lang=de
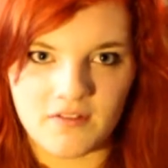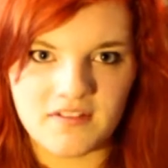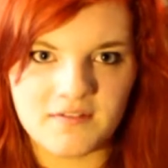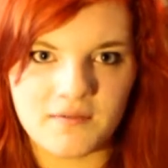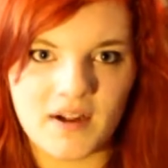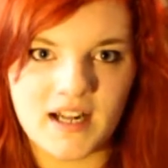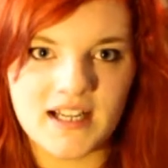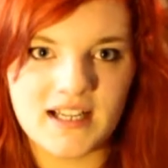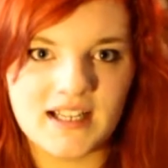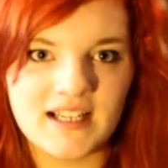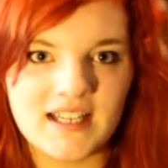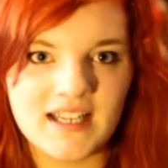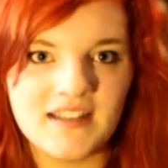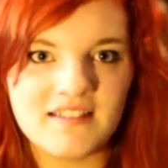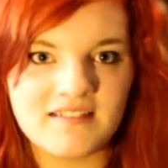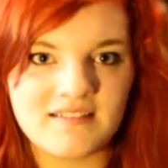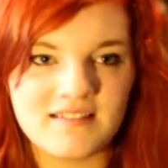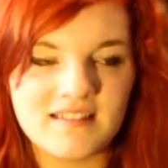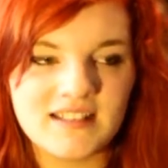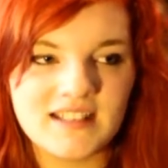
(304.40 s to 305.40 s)
Auswahl
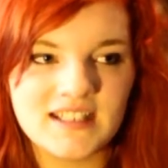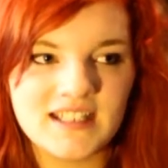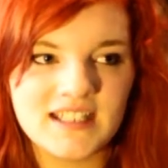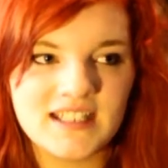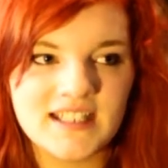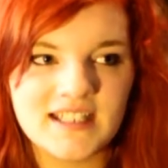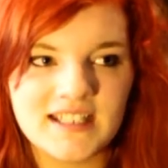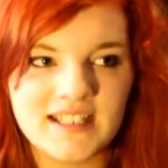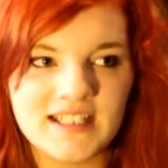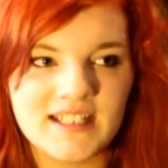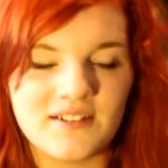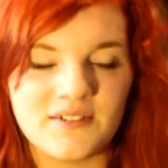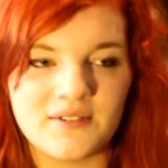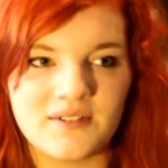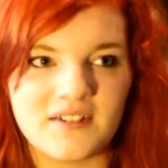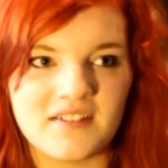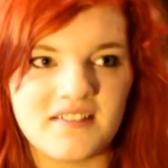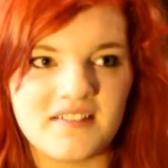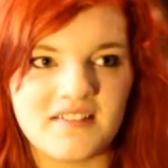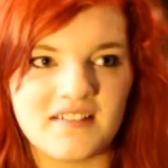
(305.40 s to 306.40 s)
gelesen
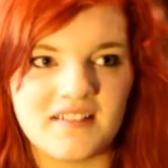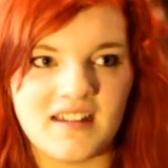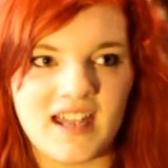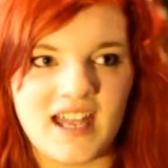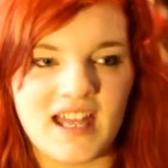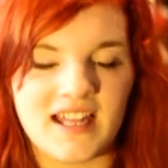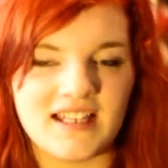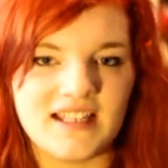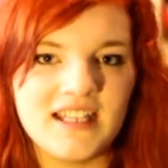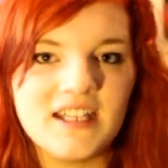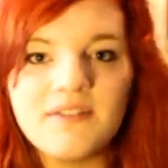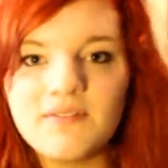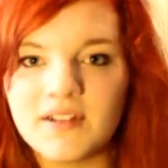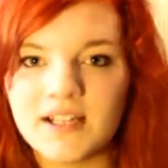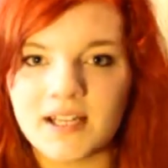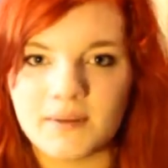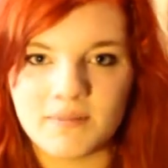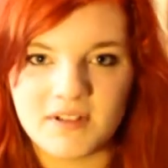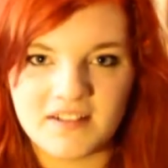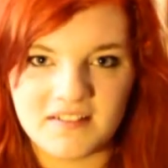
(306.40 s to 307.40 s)
und es hat nicht
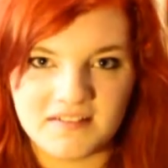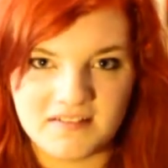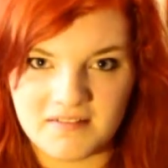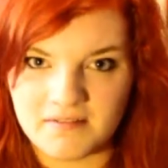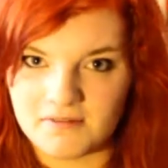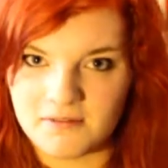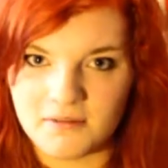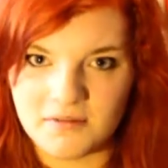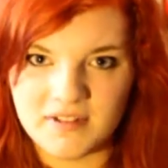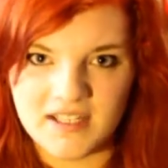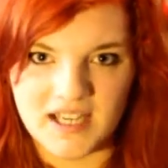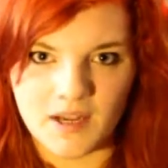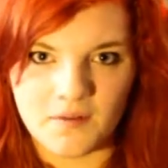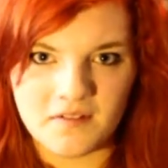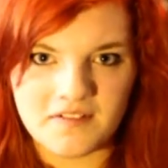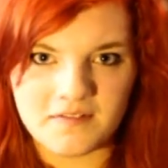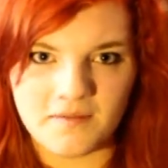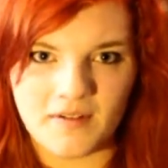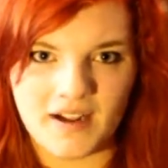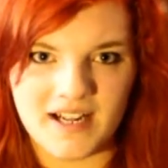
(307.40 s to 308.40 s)
viel damit zu tun. Die
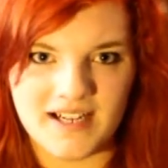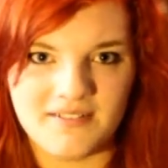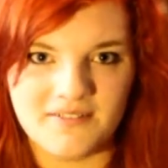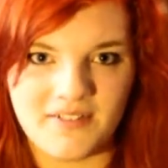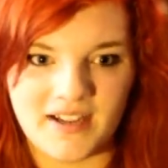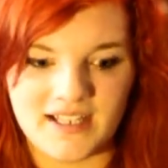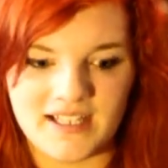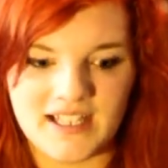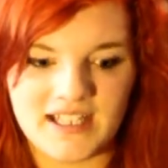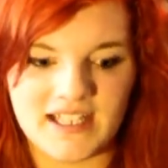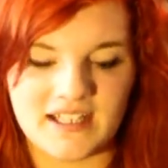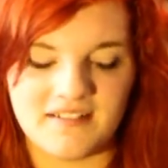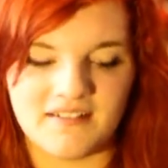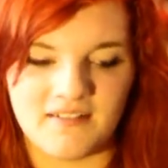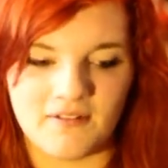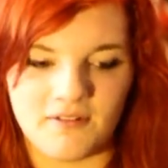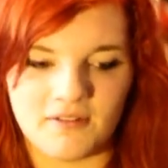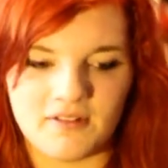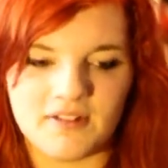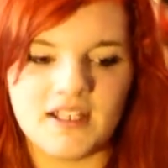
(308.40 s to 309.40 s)
Auswahl fand ich
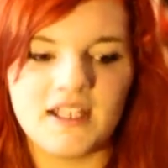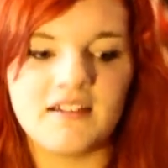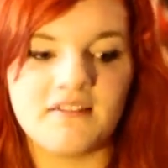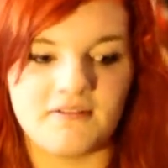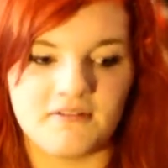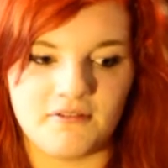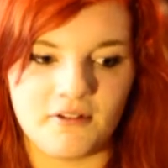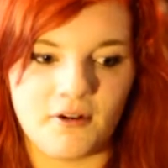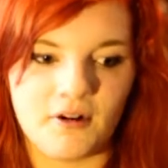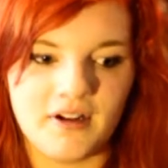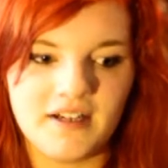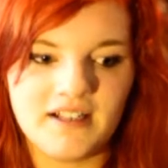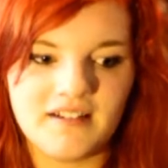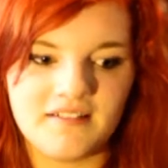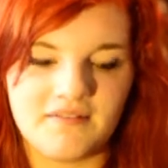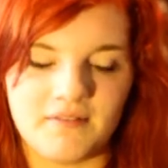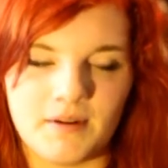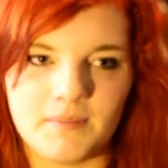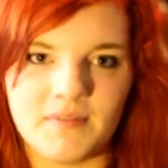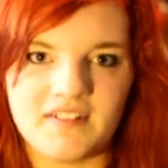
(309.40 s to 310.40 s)
jetzt auch nicht so toll,
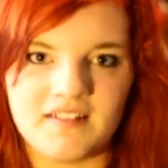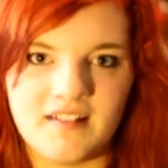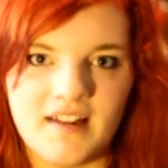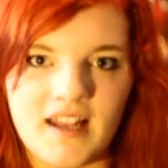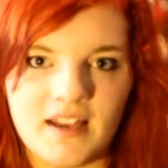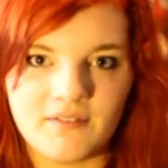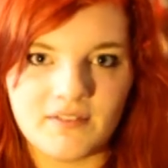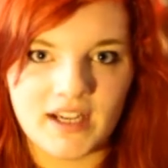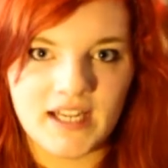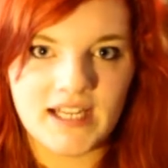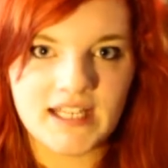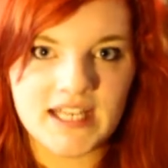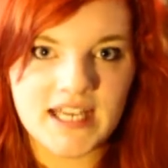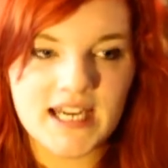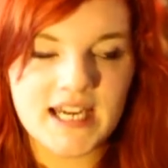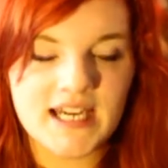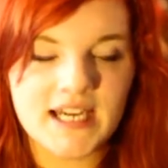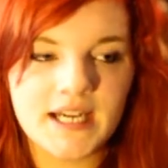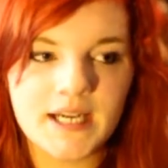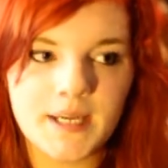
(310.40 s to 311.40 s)
das war ein bisschen langweilig.
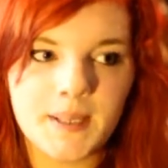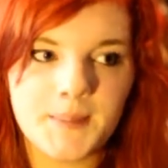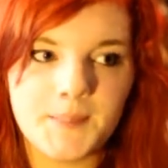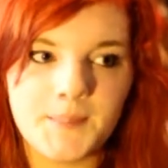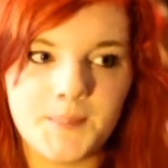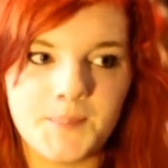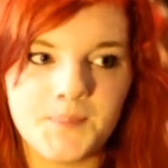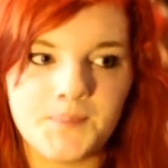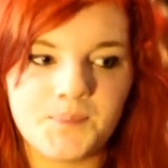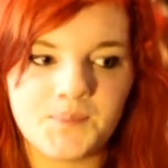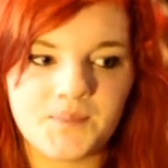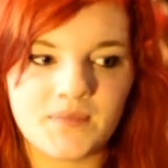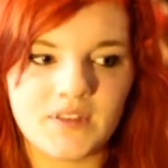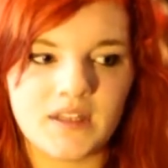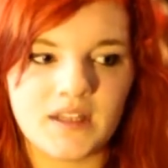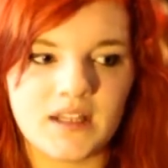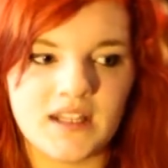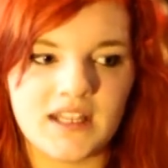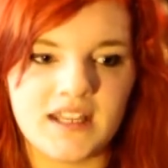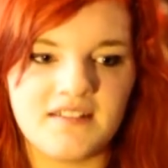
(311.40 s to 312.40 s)
Mm,
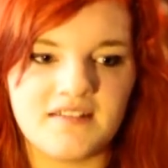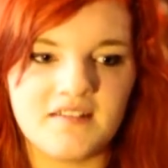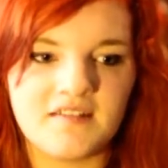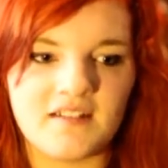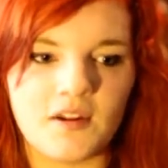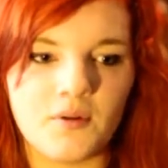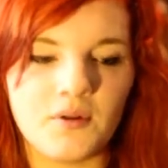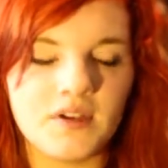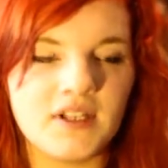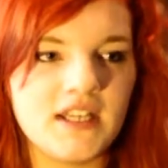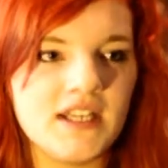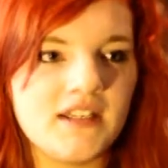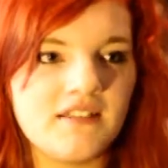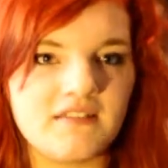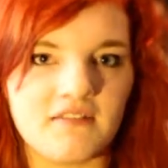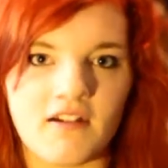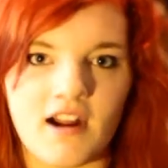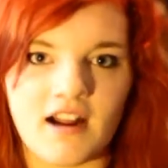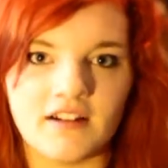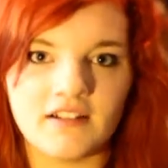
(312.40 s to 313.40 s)
es ist auch nicht
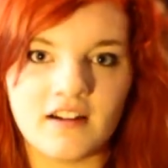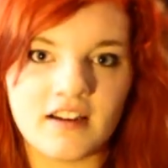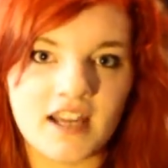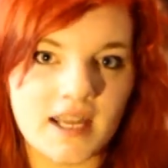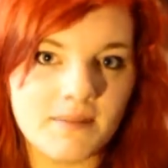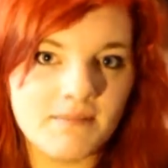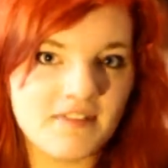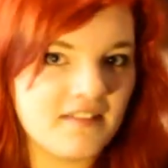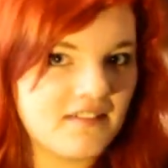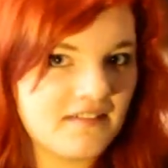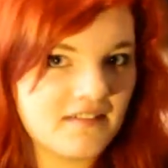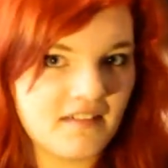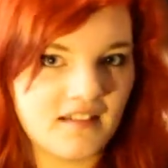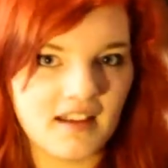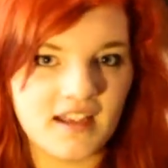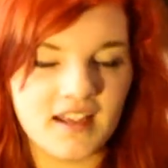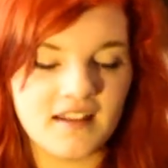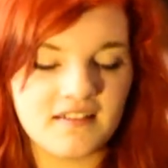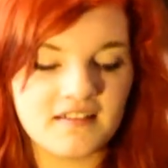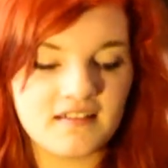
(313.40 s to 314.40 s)
so Hunger
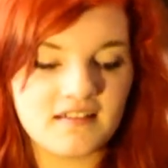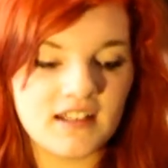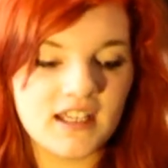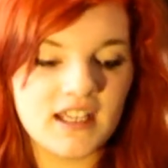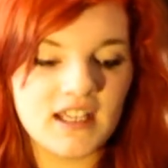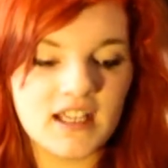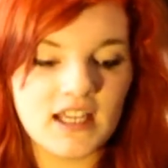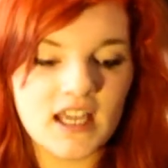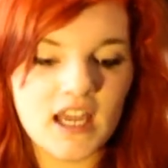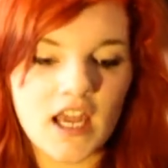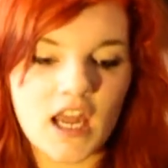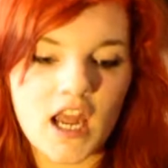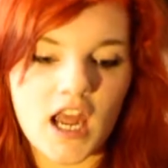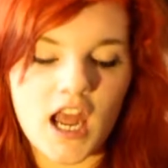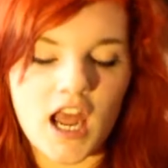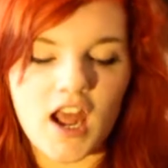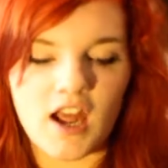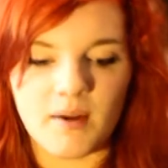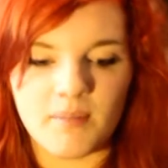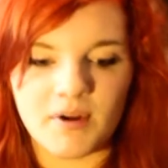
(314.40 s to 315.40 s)
Games-Stil, äh,
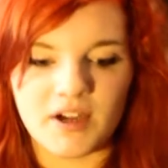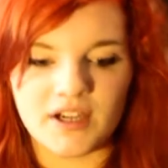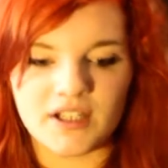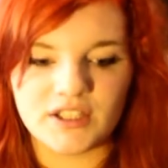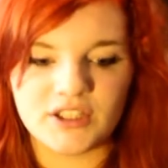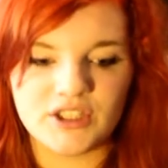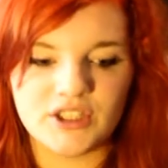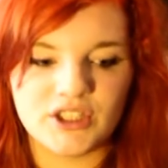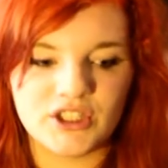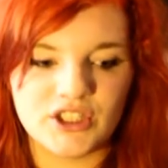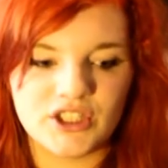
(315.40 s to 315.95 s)
aber